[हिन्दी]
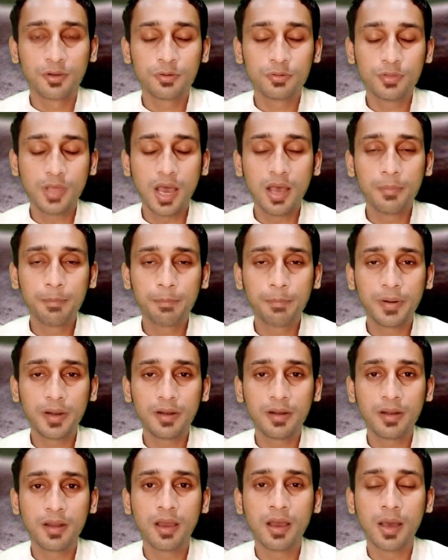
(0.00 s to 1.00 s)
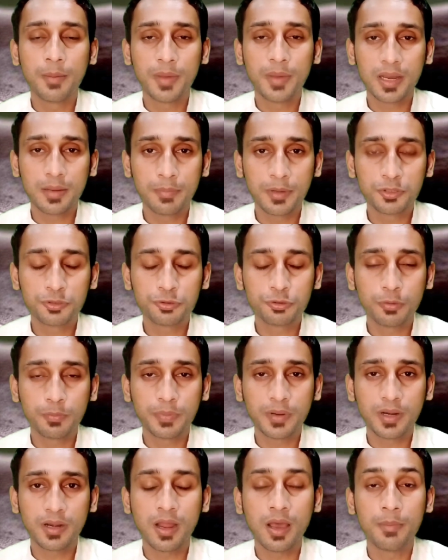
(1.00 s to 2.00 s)
खुदा हम पर हमारे बच्चों
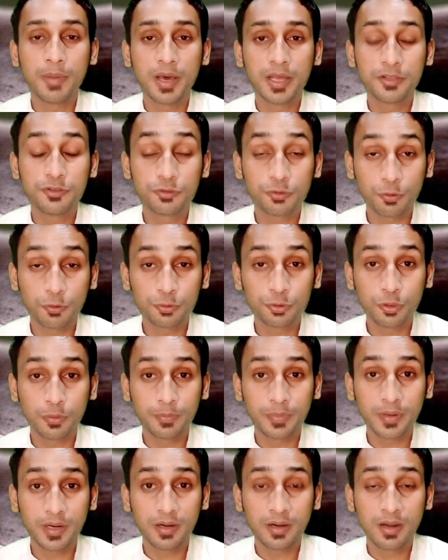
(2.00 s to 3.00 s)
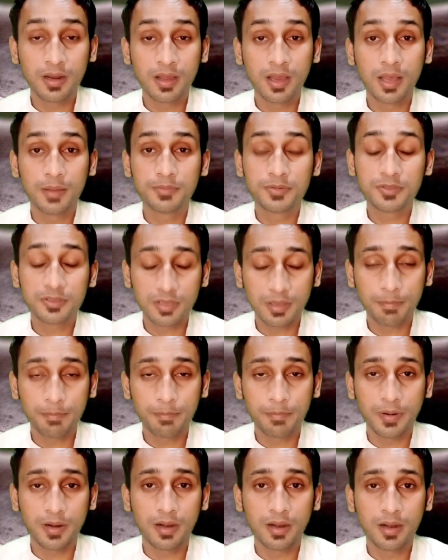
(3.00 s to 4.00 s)
पर हमारी सोचों पर हम सब
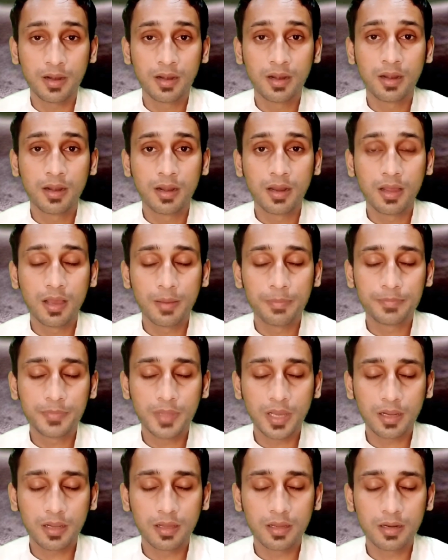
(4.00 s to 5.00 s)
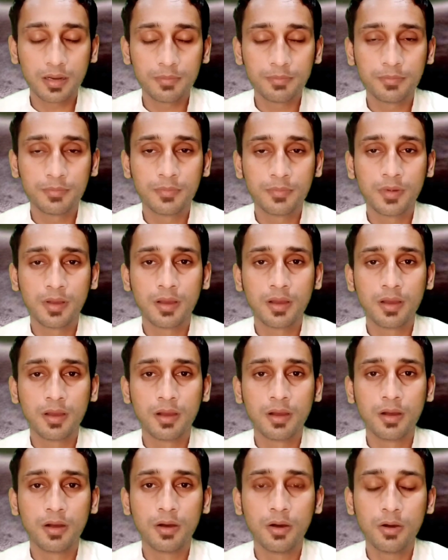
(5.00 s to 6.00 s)
पर अपना करम
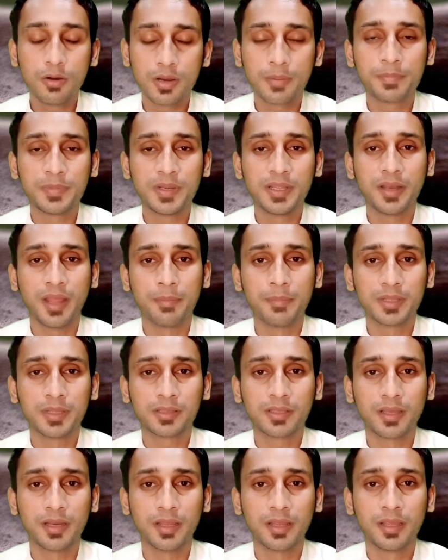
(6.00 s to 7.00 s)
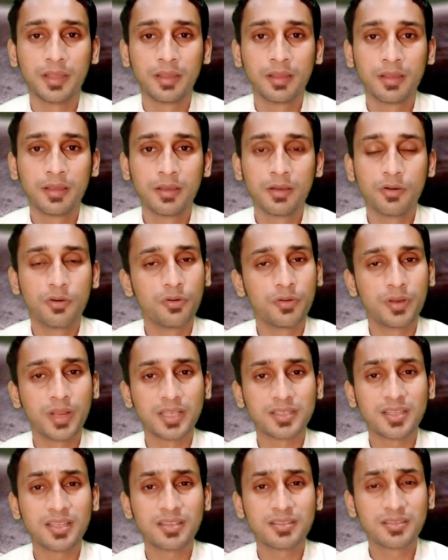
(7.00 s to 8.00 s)
और अपनी रहमत करे और
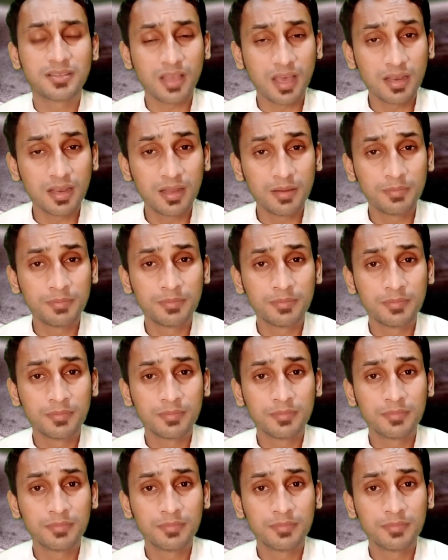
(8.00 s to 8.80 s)
ऐसे ालम